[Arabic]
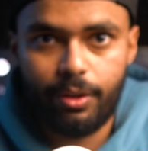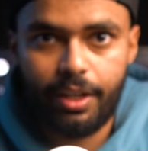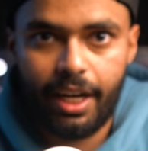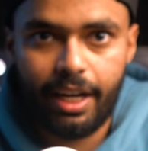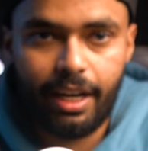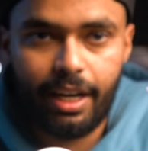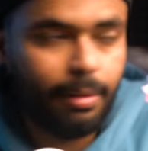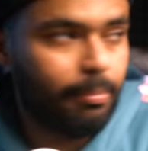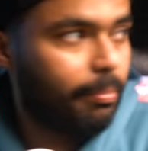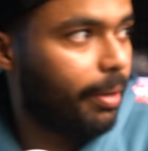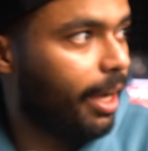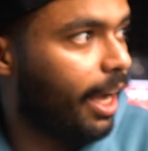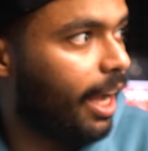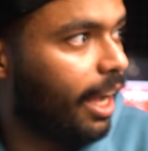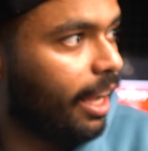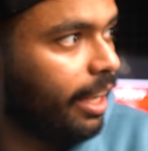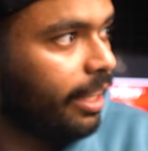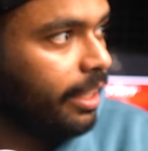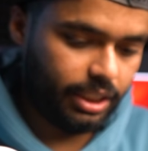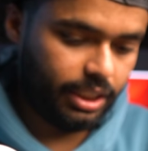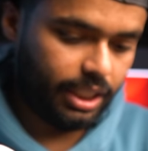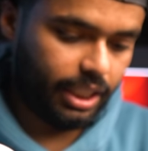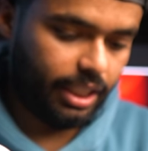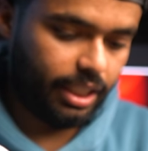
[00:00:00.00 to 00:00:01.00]
لي على اللمبه ها
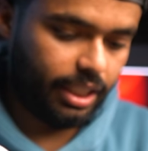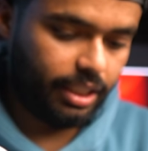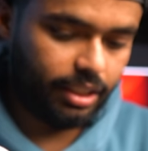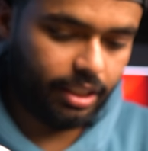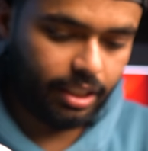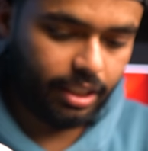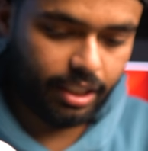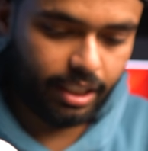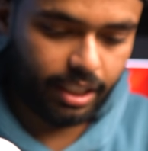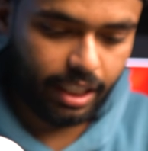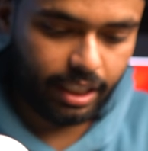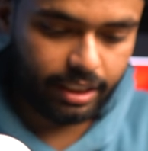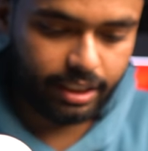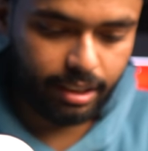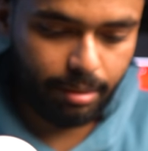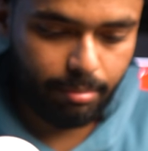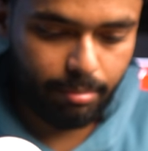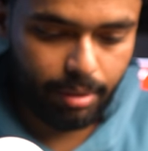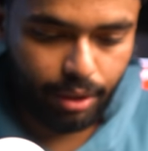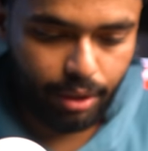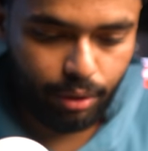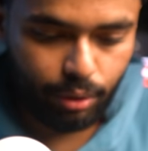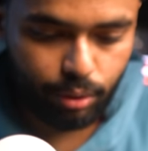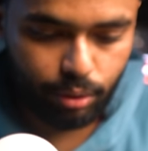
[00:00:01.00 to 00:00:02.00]
دقيقه دقيقه عشان
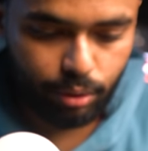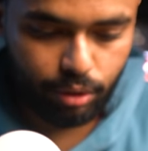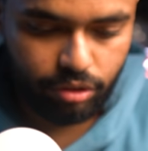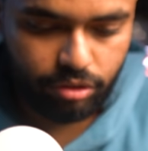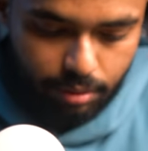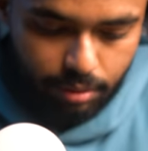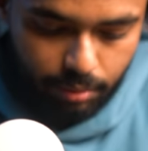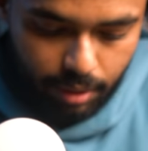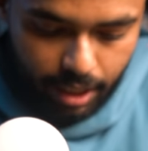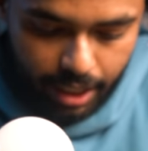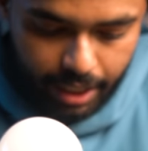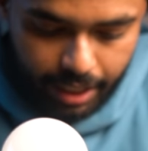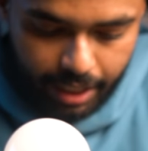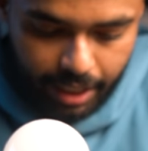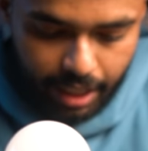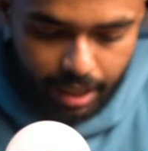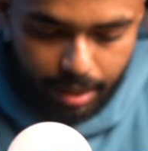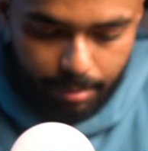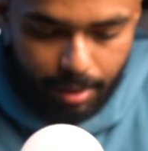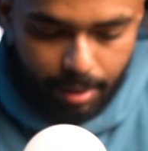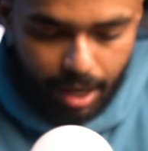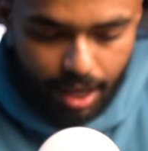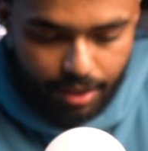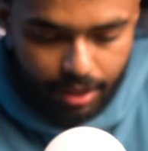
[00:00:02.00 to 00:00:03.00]
ما نحوس ولا
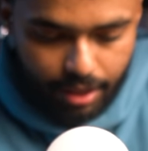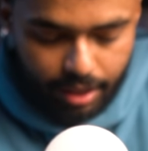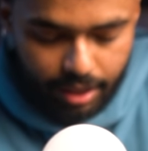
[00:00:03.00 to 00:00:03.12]
يخرب هذا